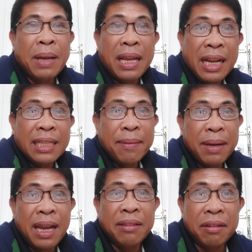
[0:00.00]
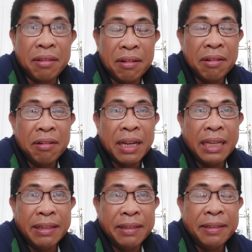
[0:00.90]
para sa mga
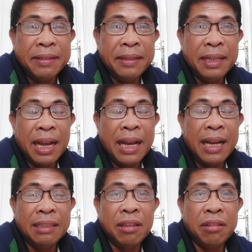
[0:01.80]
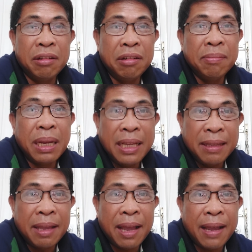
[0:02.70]
totoong ano uh, totoong
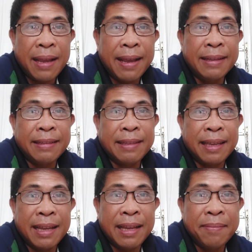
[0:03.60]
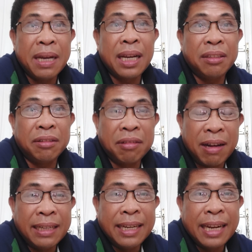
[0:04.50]
balita at uh,
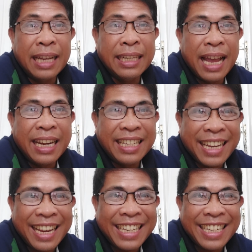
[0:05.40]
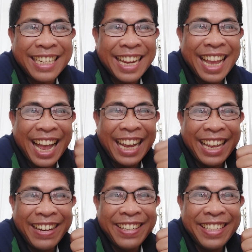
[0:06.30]
makatotohan ng analysis.
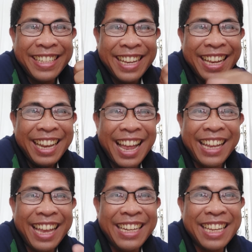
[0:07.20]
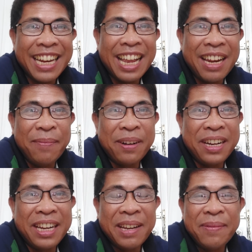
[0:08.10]
Ayos? Like and share na rin
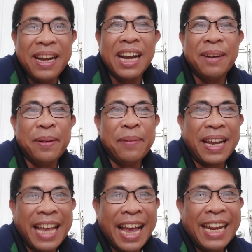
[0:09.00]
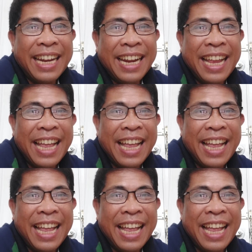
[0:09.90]
po ninyo mga kababayan.